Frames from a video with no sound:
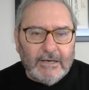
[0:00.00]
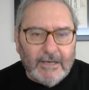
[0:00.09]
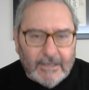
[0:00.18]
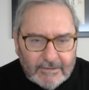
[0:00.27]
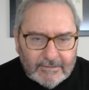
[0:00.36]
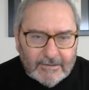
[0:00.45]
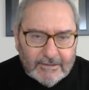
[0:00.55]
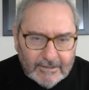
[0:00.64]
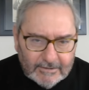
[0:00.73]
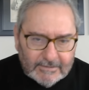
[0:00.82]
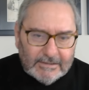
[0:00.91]

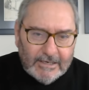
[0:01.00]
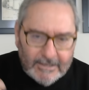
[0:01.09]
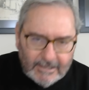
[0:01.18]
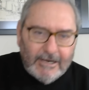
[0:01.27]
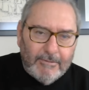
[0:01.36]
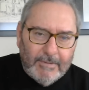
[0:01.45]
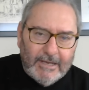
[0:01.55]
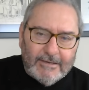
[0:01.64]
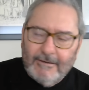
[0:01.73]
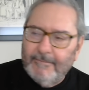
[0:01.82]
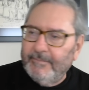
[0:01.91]
hattını
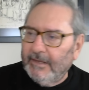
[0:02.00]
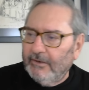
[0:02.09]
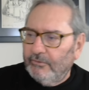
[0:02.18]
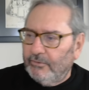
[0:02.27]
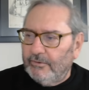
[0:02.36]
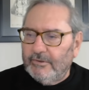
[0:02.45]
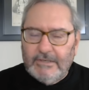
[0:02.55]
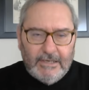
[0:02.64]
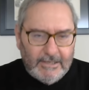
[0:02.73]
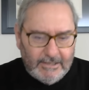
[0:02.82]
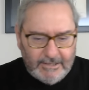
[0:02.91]
zehirlemek,
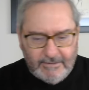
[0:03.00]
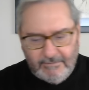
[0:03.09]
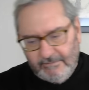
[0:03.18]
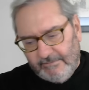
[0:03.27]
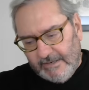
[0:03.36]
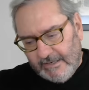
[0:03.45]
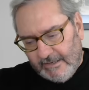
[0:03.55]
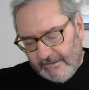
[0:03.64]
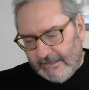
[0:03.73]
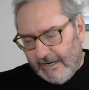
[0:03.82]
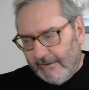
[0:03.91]
Türkiye'nin ve
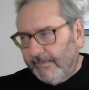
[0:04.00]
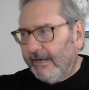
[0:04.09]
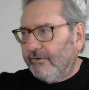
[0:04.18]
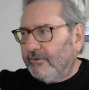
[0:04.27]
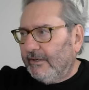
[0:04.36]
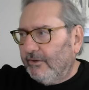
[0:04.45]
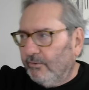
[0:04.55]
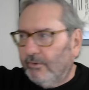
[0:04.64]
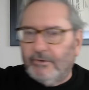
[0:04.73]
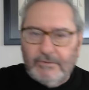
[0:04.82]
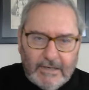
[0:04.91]
Azerbaycan'ın
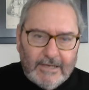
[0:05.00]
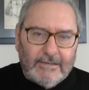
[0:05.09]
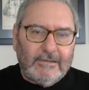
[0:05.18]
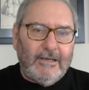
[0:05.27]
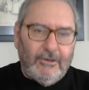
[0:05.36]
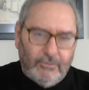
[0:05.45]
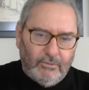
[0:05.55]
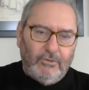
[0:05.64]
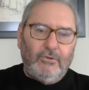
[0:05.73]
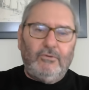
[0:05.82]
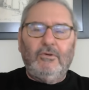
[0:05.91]
Orta Asya'ya
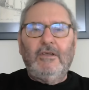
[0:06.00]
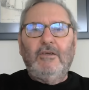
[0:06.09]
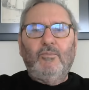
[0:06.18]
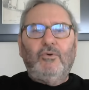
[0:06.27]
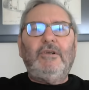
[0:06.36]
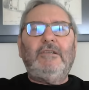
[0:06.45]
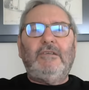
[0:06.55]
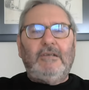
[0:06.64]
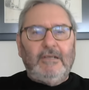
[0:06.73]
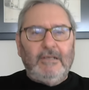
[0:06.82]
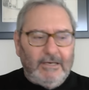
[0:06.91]
dönük
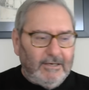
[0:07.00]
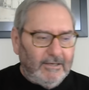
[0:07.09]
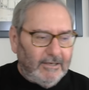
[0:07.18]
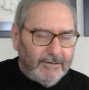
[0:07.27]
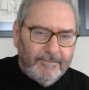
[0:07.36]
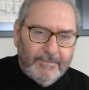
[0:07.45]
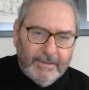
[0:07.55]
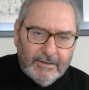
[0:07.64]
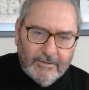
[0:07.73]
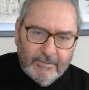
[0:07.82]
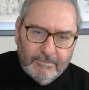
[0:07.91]
politikalarını
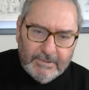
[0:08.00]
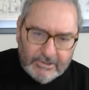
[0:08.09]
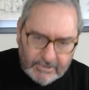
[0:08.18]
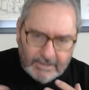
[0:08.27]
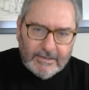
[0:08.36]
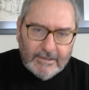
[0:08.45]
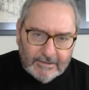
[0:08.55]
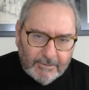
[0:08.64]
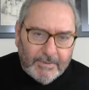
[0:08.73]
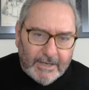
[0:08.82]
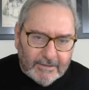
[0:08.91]
bir
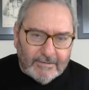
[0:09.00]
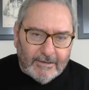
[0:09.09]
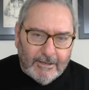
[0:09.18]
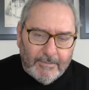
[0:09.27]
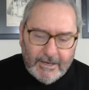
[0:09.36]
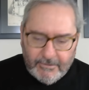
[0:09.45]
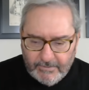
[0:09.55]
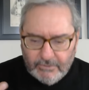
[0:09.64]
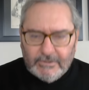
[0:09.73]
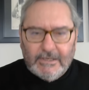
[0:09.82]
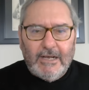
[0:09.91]
şekilde baltalamak ve
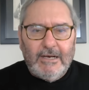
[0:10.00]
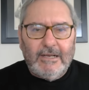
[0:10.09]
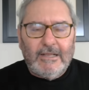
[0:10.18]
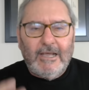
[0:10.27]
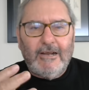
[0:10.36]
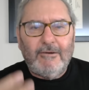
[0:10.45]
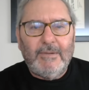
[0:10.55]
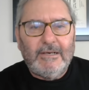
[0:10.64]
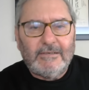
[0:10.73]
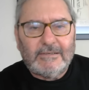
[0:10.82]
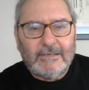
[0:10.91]
özellikle
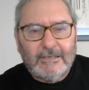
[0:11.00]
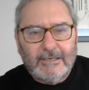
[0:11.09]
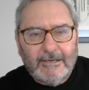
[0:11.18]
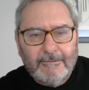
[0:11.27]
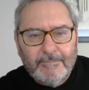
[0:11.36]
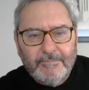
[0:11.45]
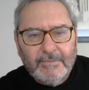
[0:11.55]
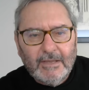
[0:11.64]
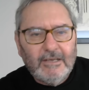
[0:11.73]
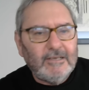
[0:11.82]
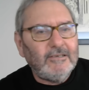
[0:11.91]
Ermenistan'ı
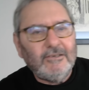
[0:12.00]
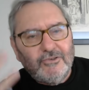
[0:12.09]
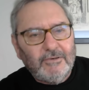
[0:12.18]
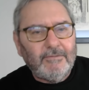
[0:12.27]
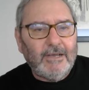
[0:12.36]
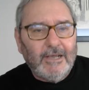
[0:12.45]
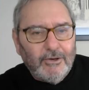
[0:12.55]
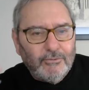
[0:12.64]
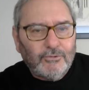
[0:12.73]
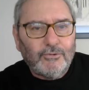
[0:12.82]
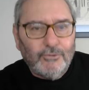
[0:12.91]
ikinci veya
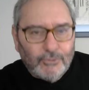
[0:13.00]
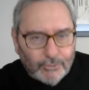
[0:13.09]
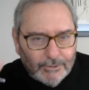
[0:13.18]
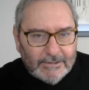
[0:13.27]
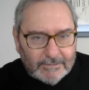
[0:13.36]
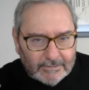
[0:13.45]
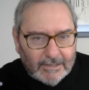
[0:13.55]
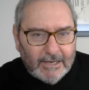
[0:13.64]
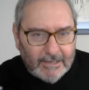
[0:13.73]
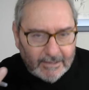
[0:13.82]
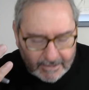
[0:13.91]
üçüncü
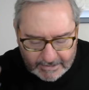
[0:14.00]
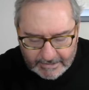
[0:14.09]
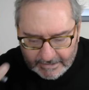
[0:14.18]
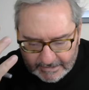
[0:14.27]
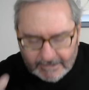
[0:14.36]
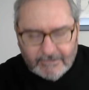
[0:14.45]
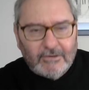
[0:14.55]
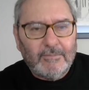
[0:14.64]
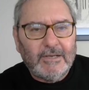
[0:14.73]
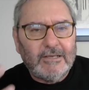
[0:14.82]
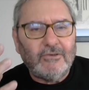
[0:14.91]
İsrail haline
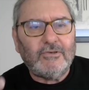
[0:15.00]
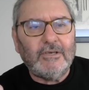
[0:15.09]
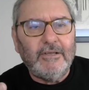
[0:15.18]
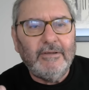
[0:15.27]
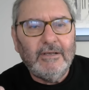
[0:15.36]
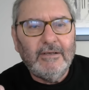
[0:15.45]
getirmek için